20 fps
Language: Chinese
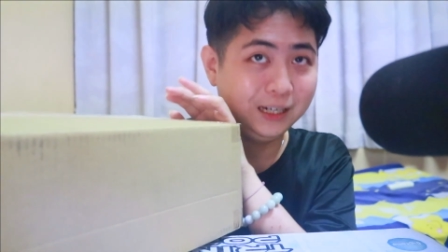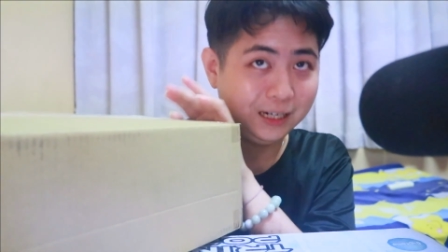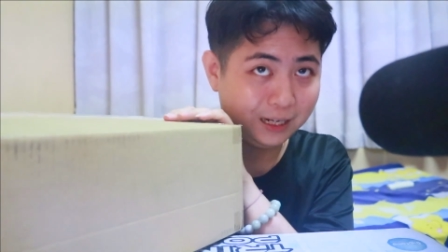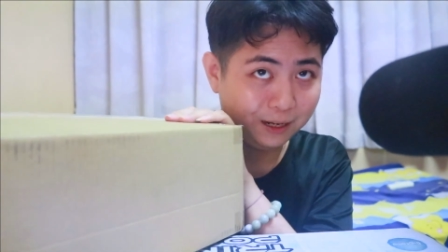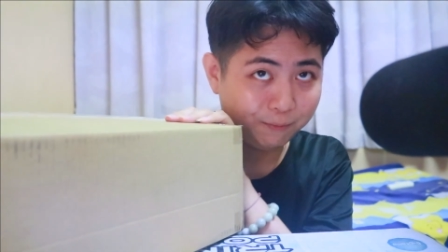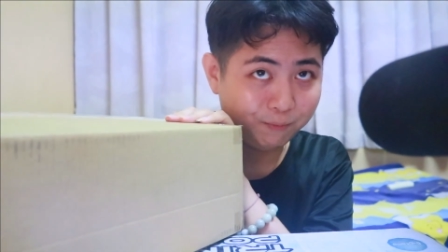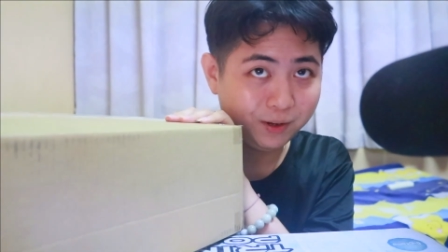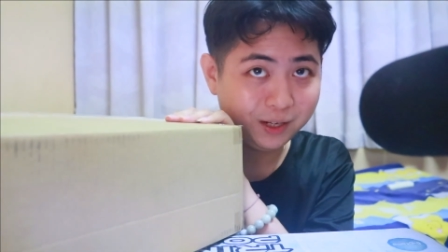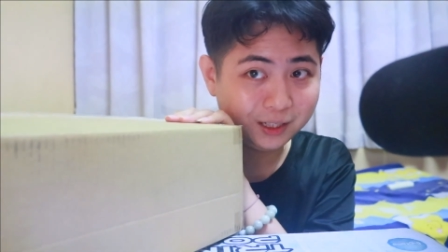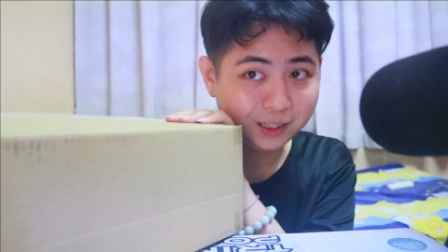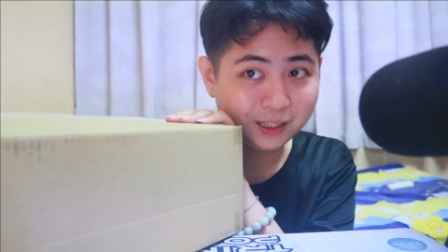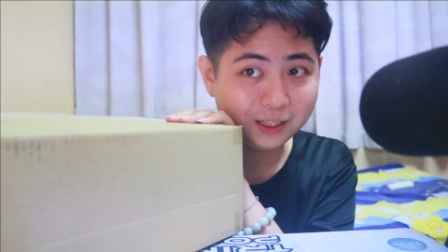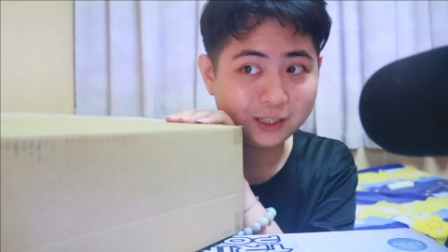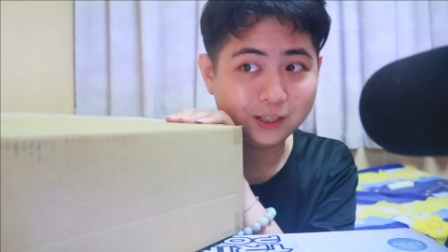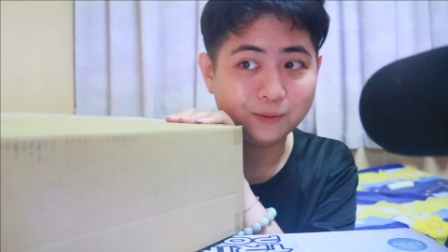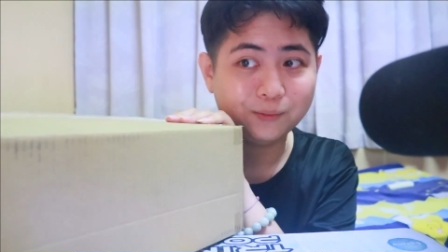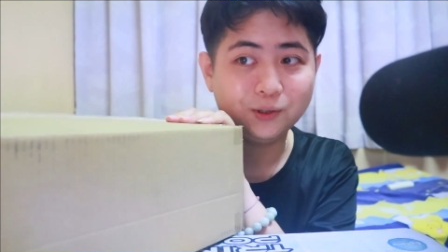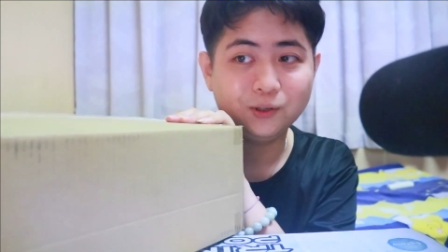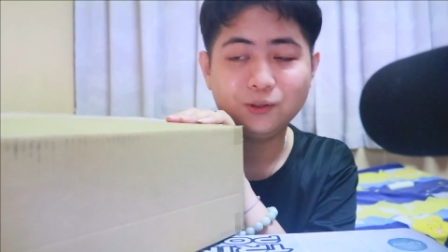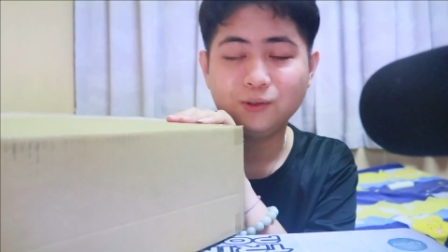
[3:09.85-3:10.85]
里面是
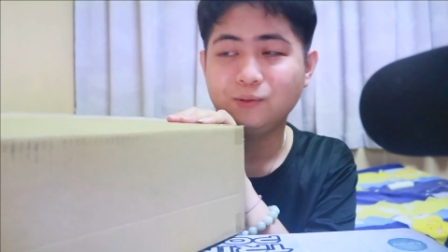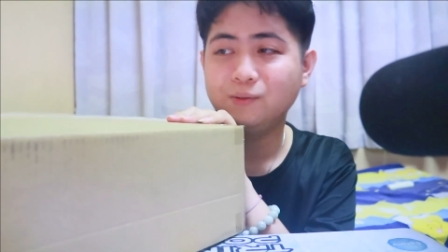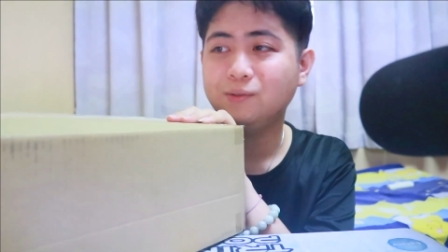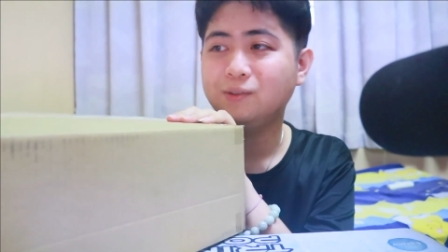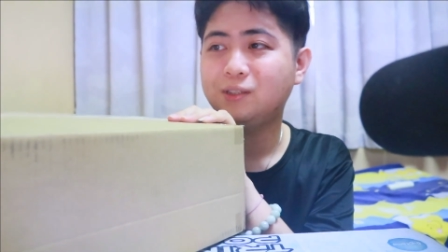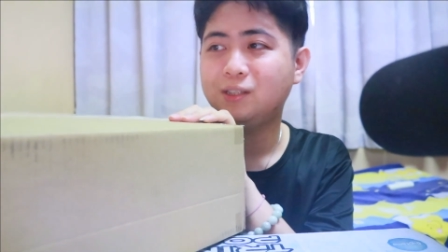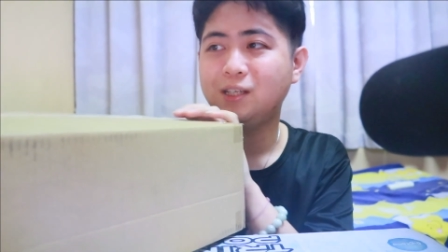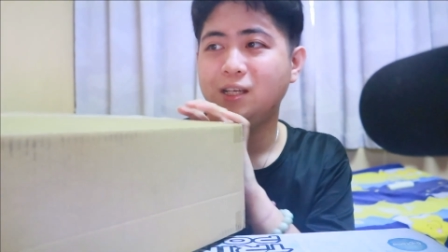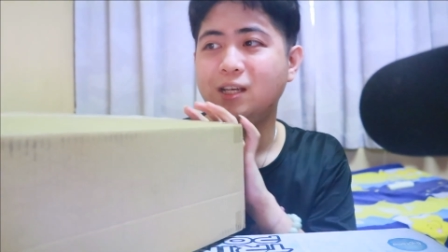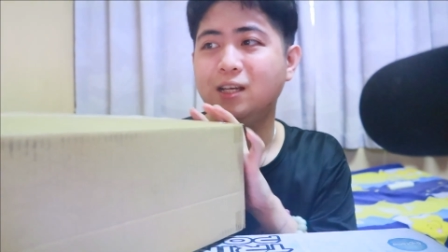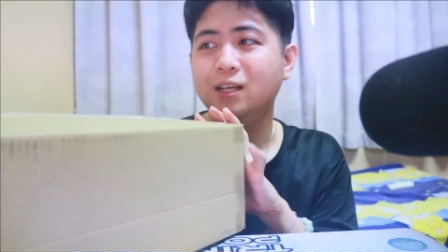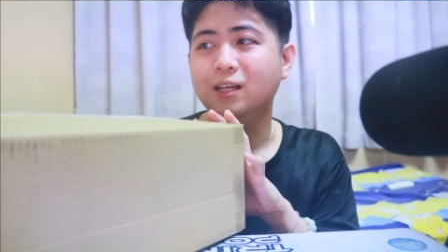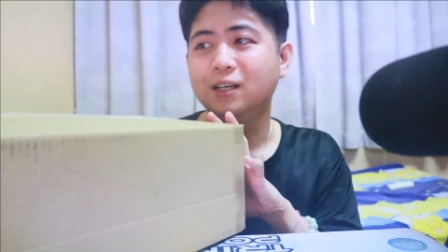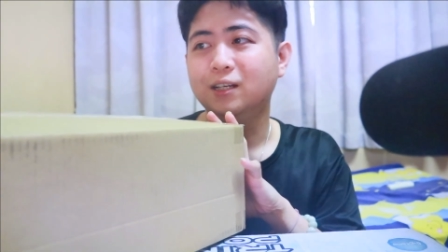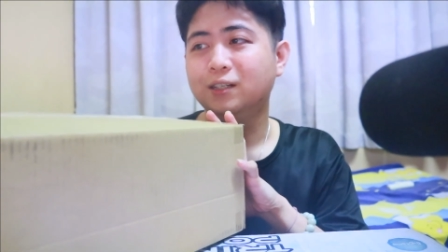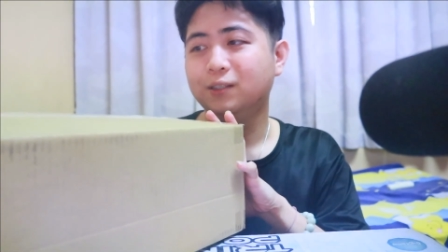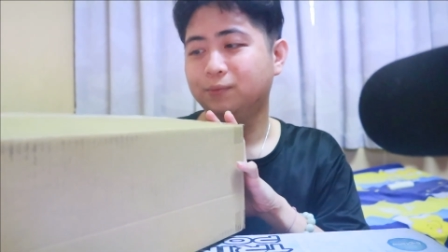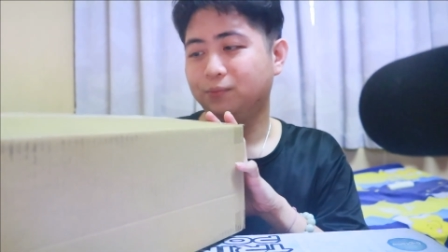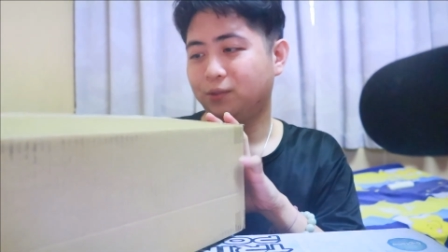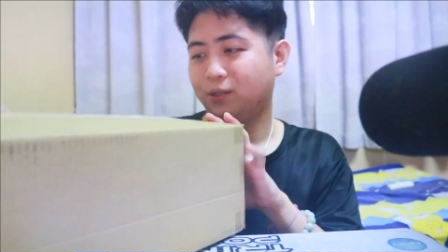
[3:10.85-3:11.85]
什么东
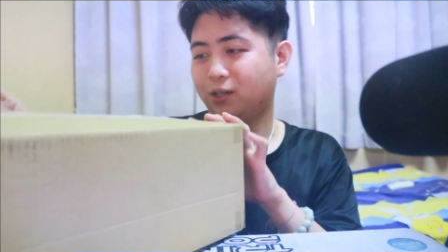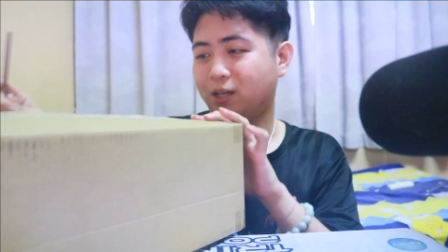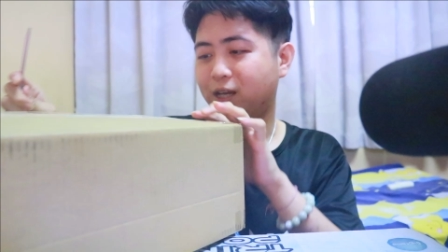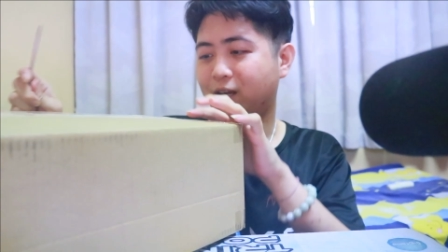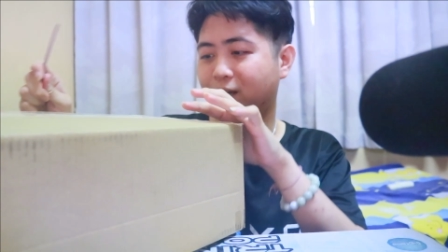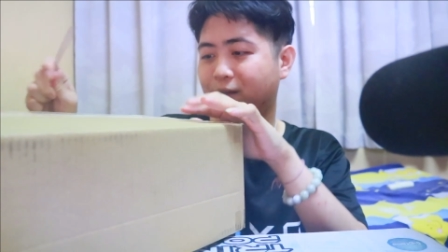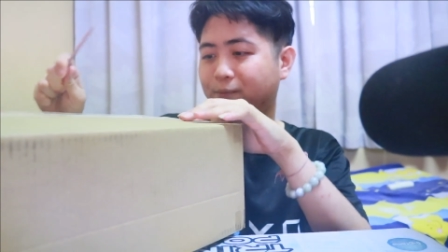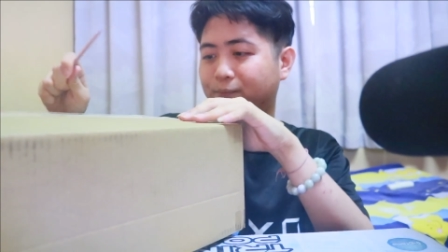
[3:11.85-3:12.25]
西，OK，